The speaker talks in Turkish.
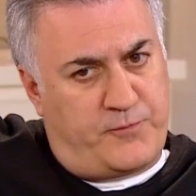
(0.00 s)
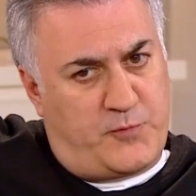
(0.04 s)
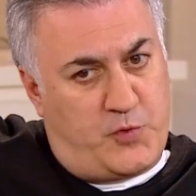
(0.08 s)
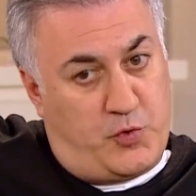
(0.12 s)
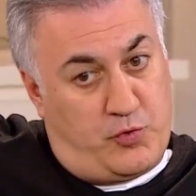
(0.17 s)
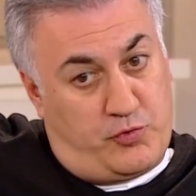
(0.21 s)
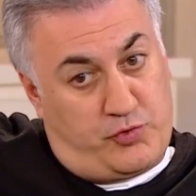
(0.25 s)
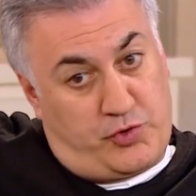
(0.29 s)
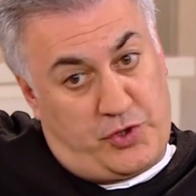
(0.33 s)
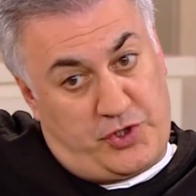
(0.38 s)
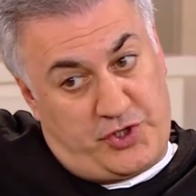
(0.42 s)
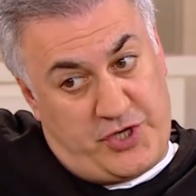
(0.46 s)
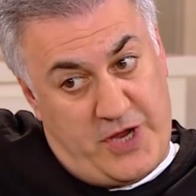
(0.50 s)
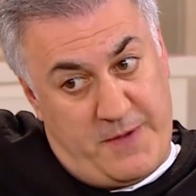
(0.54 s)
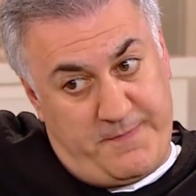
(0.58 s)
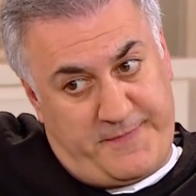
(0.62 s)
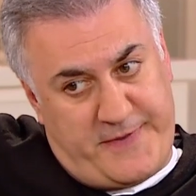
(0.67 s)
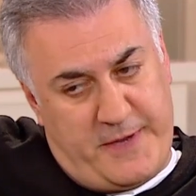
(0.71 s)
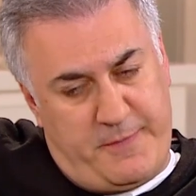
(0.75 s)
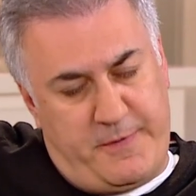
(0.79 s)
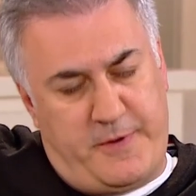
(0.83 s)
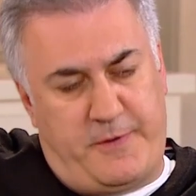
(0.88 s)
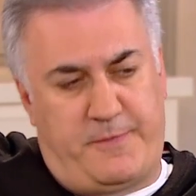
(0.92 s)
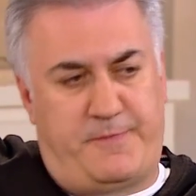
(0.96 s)
Konuşacağım
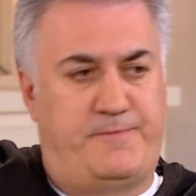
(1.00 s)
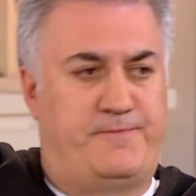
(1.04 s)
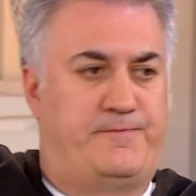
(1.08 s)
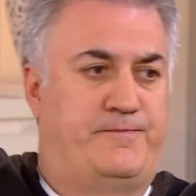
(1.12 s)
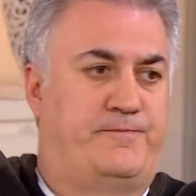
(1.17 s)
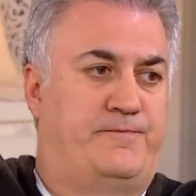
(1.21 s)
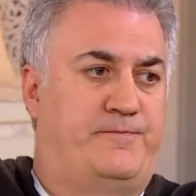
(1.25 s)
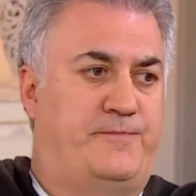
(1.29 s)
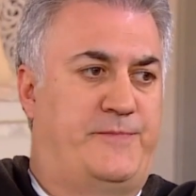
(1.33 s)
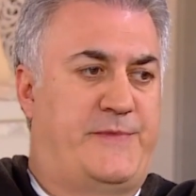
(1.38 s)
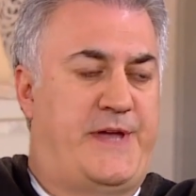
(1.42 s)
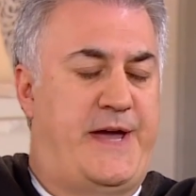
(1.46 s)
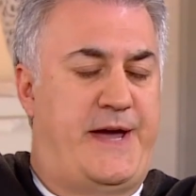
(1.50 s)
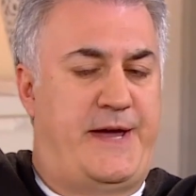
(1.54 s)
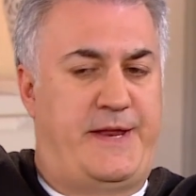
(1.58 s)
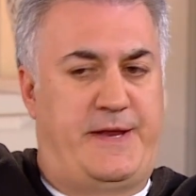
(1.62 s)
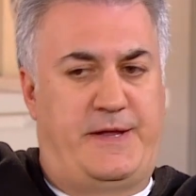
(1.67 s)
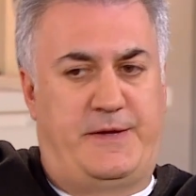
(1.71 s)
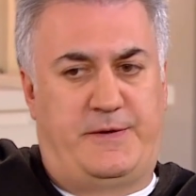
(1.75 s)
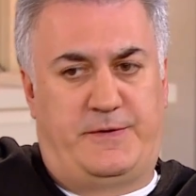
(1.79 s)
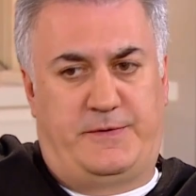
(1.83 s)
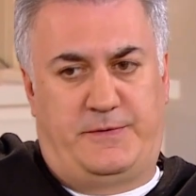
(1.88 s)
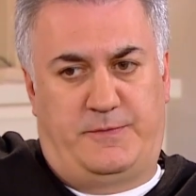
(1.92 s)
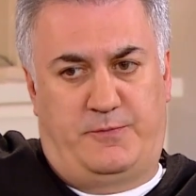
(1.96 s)
tabii. Yani
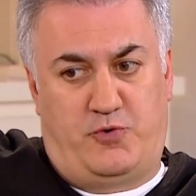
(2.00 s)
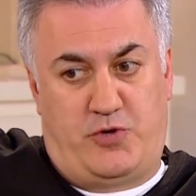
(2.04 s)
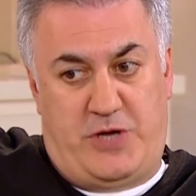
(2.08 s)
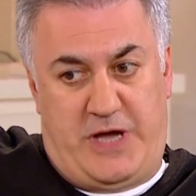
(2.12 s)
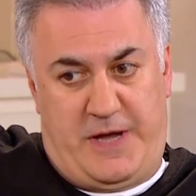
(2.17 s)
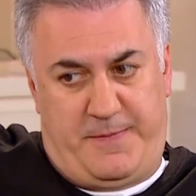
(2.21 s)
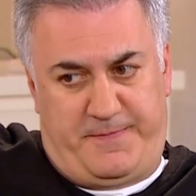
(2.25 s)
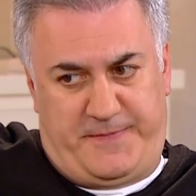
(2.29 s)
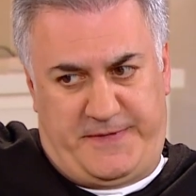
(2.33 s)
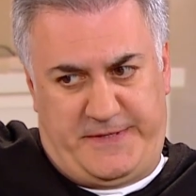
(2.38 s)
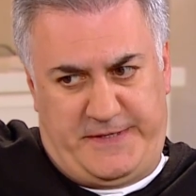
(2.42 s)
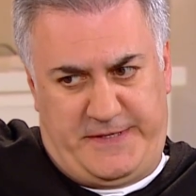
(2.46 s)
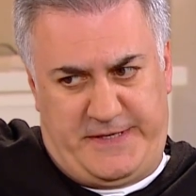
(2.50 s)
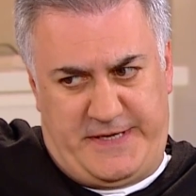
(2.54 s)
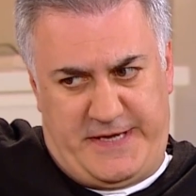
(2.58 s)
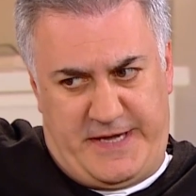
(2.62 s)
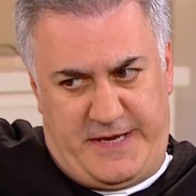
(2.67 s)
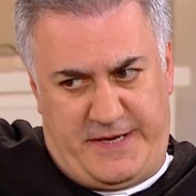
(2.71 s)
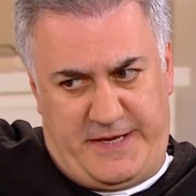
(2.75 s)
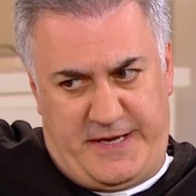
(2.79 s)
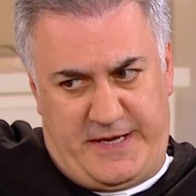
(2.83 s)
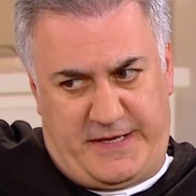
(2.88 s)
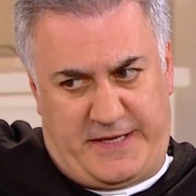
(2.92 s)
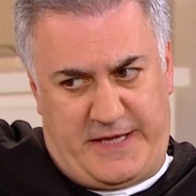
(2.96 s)
bu yaptığı
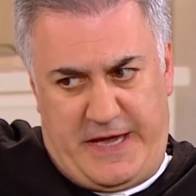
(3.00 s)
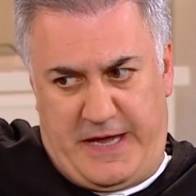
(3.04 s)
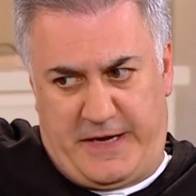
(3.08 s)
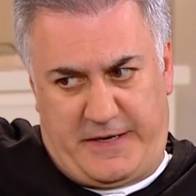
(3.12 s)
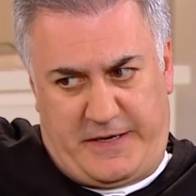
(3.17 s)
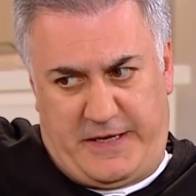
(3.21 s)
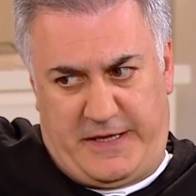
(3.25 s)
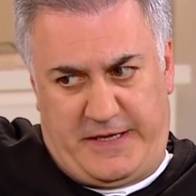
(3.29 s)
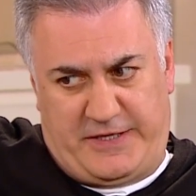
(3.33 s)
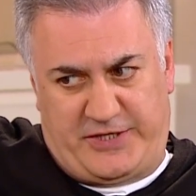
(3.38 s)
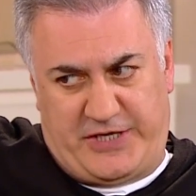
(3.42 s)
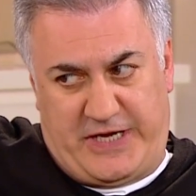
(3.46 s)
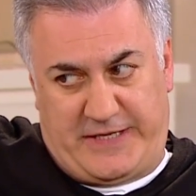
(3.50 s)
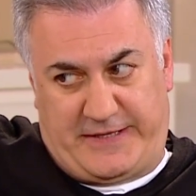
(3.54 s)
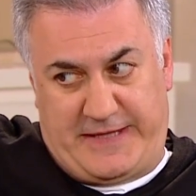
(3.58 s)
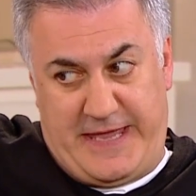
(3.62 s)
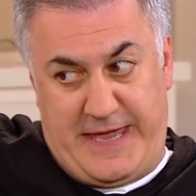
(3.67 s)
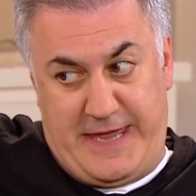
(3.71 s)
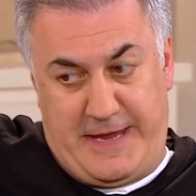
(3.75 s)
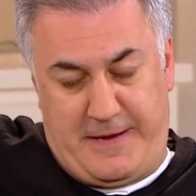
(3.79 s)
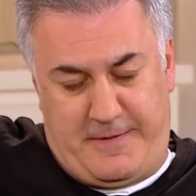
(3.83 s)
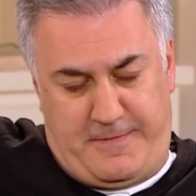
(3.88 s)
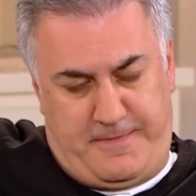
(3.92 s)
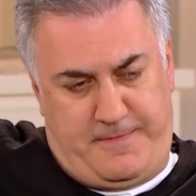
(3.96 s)
yanına kar kalacak
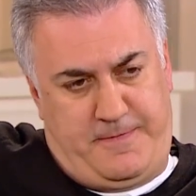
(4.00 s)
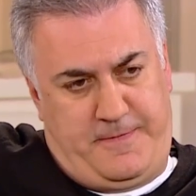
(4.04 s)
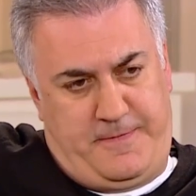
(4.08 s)
değil.